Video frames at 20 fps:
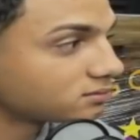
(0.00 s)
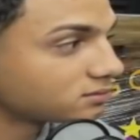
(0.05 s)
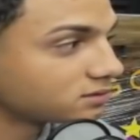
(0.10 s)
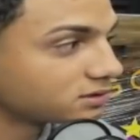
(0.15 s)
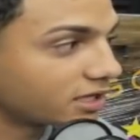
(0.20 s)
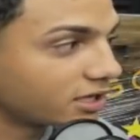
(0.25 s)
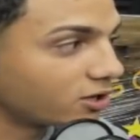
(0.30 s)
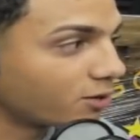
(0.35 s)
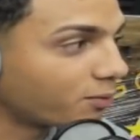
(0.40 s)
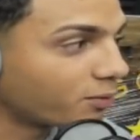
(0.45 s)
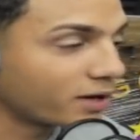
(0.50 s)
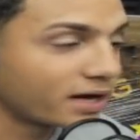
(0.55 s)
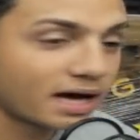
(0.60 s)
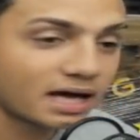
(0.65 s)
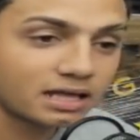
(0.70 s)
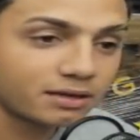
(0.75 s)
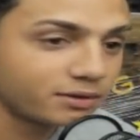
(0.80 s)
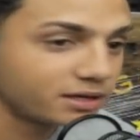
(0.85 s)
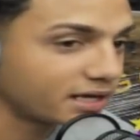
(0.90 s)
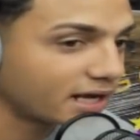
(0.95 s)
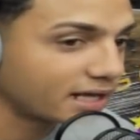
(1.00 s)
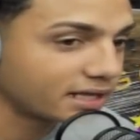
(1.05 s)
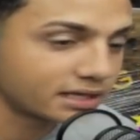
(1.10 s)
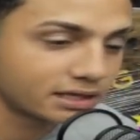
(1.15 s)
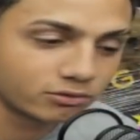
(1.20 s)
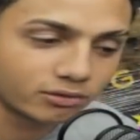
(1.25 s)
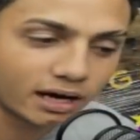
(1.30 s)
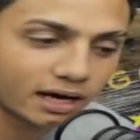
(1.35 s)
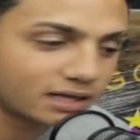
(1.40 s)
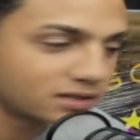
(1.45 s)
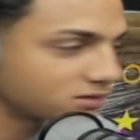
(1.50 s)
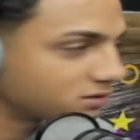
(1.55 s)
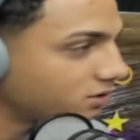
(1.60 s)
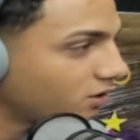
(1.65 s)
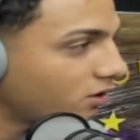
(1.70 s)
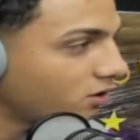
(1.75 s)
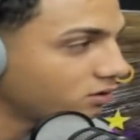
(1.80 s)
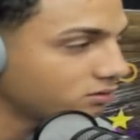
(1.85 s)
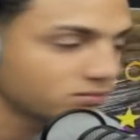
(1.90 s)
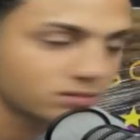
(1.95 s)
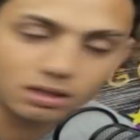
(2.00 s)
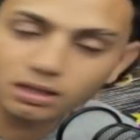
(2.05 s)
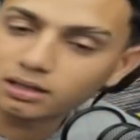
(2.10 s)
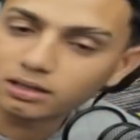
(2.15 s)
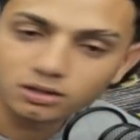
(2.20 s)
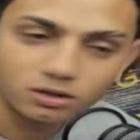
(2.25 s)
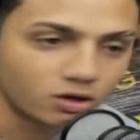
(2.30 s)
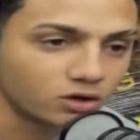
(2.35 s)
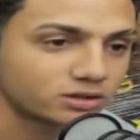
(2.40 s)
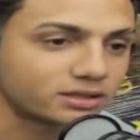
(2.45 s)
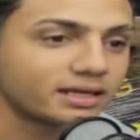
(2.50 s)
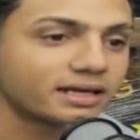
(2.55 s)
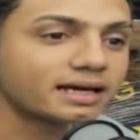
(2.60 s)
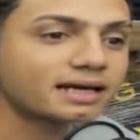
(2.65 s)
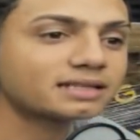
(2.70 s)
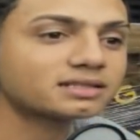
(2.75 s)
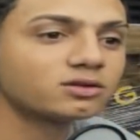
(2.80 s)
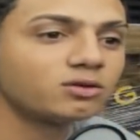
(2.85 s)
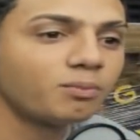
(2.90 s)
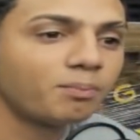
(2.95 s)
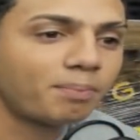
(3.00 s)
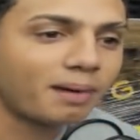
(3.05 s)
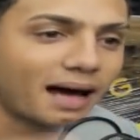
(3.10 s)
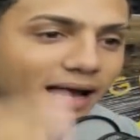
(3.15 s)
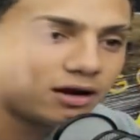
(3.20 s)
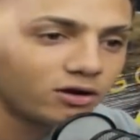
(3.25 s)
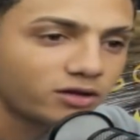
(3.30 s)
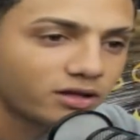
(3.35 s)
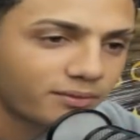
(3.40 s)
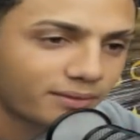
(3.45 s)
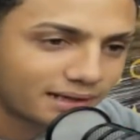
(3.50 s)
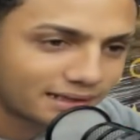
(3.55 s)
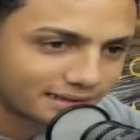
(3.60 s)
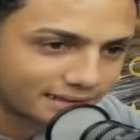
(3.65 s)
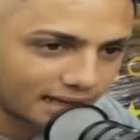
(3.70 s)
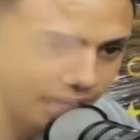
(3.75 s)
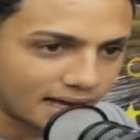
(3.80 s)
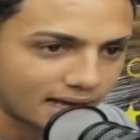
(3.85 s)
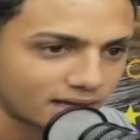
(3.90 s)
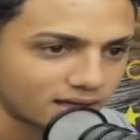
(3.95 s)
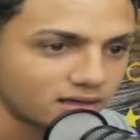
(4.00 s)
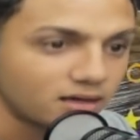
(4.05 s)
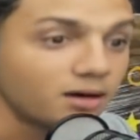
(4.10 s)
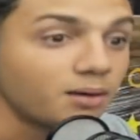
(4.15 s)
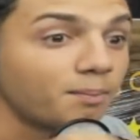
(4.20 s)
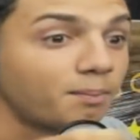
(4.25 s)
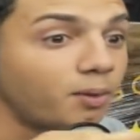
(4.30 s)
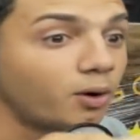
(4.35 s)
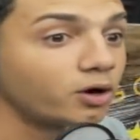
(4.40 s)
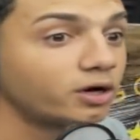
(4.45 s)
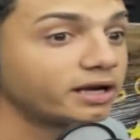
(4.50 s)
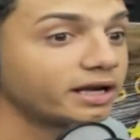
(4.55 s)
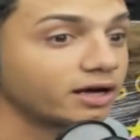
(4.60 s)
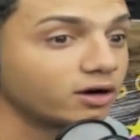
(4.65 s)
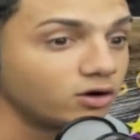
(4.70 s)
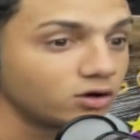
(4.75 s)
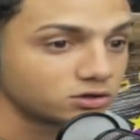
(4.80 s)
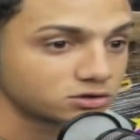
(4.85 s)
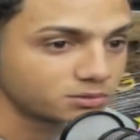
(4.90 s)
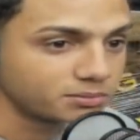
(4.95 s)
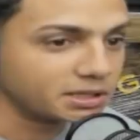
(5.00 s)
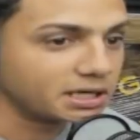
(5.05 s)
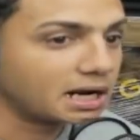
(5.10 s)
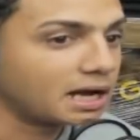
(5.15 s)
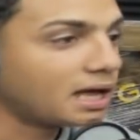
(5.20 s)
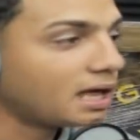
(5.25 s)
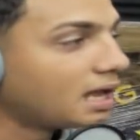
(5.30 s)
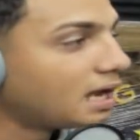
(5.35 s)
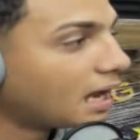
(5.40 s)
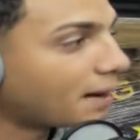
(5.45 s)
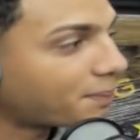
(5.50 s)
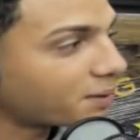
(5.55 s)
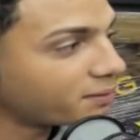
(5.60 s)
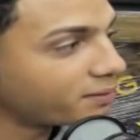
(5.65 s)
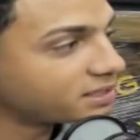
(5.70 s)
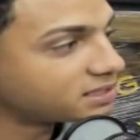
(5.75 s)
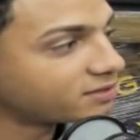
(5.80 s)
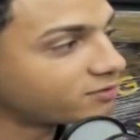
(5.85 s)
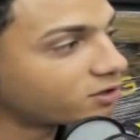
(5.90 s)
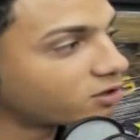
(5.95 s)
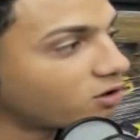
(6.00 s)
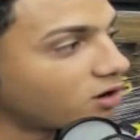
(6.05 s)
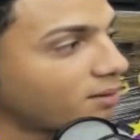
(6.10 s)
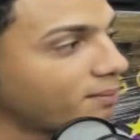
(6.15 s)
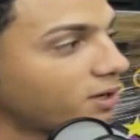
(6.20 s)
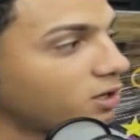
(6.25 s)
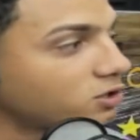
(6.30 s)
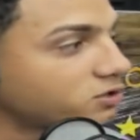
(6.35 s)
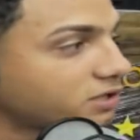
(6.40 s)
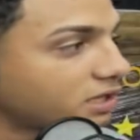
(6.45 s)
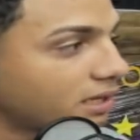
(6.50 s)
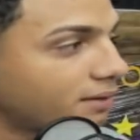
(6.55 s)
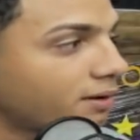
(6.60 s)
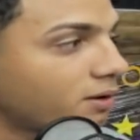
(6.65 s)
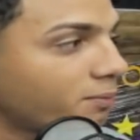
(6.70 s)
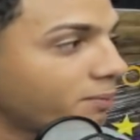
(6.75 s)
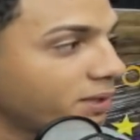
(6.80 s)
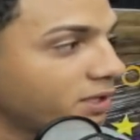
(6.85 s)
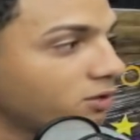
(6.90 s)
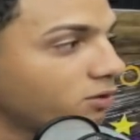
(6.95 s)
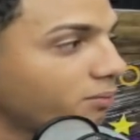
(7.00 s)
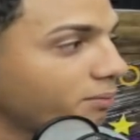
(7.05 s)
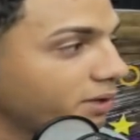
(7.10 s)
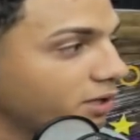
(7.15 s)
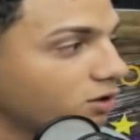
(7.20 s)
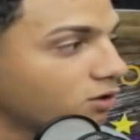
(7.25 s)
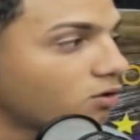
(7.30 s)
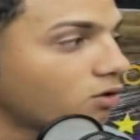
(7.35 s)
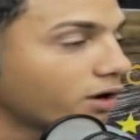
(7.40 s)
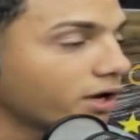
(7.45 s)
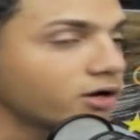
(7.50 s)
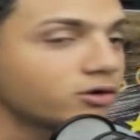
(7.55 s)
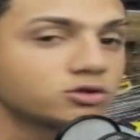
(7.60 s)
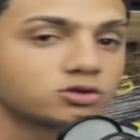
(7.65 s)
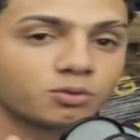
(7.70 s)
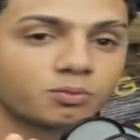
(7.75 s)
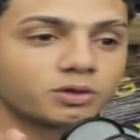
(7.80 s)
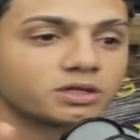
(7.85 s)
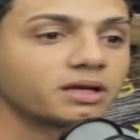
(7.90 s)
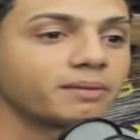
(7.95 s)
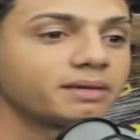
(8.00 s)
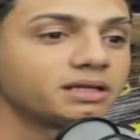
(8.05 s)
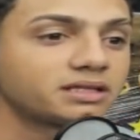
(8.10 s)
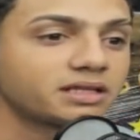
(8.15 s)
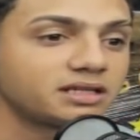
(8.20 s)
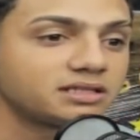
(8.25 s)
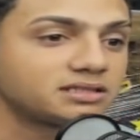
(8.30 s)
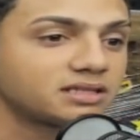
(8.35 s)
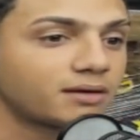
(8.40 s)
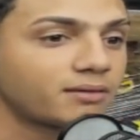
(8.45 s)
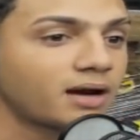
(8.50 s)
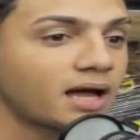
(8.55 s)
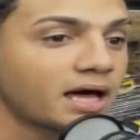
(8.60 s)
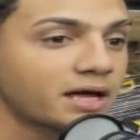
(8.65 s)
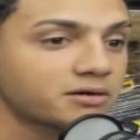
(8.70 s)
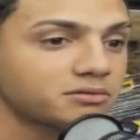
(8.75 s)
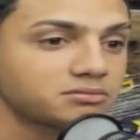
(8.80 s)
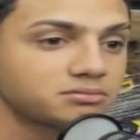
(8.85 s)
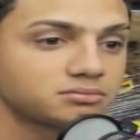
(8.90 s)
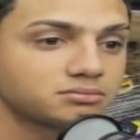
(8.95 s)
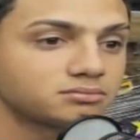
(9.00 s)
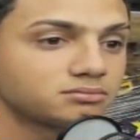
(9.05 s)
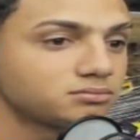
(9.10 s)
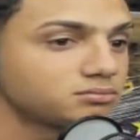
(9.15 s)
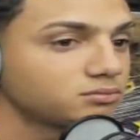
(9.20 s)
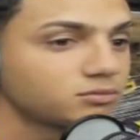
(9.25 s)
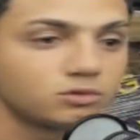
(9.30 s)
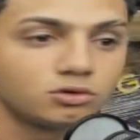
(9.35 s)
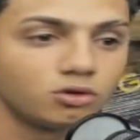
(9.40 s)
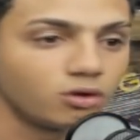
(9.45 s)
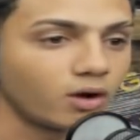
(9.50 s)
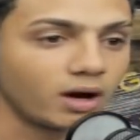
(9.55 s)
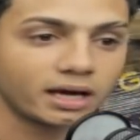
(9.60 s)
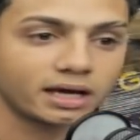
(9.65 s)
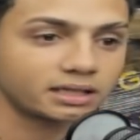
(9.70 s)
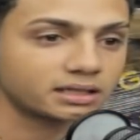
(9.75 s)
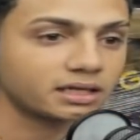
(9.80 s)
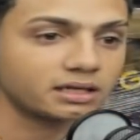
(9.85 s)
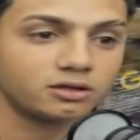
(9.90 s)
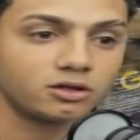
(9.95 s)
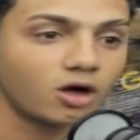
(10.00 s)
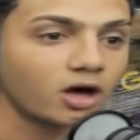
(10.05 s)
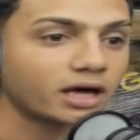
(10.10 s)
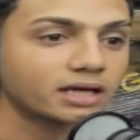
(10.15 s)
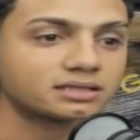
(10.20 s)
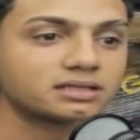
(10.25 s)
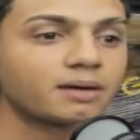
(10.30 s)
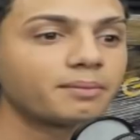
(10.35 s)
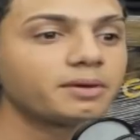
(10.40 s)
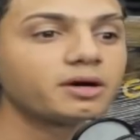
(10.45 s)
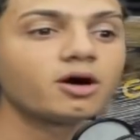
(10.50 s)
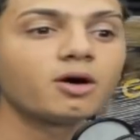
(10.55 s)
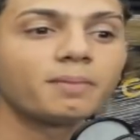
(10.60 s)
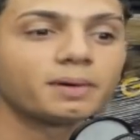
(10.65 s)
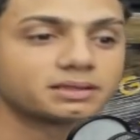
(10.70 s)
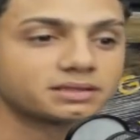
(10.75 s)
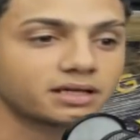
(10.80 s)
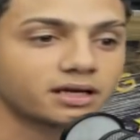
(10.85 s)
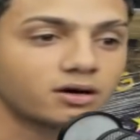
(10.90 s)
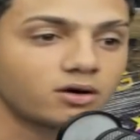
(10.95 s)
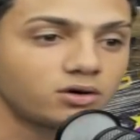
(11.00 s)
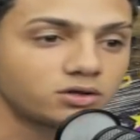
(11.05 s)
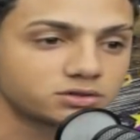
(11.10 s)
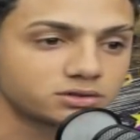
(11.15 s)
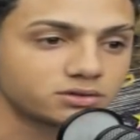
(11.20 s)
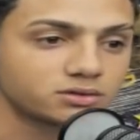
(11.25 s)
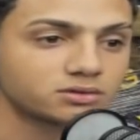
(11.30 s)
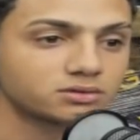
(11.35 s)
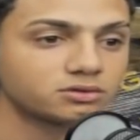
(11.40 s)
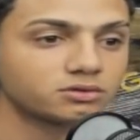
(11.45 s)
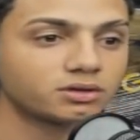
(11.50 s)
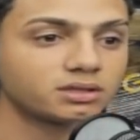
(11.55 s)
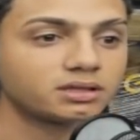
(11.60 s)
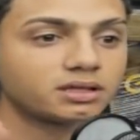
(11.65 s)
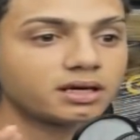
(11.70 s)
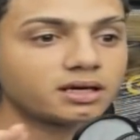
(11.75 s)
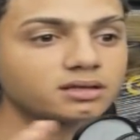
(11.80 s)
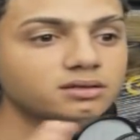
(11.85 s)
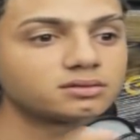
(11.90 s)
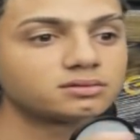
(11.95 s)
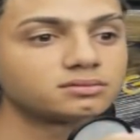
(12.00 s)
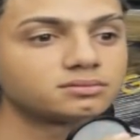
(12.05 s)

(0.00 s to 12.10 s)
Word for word: O sea, no pueden adivinar de que una canción, no, tienen que hacer un palo de verdad por negocio. Mira, la perversa fue con el Melosa a grabar un video, con Kiko y supuestamente ni se hablaron. No hay que no hay que ser amigo para hacer negocio, yo entiendo.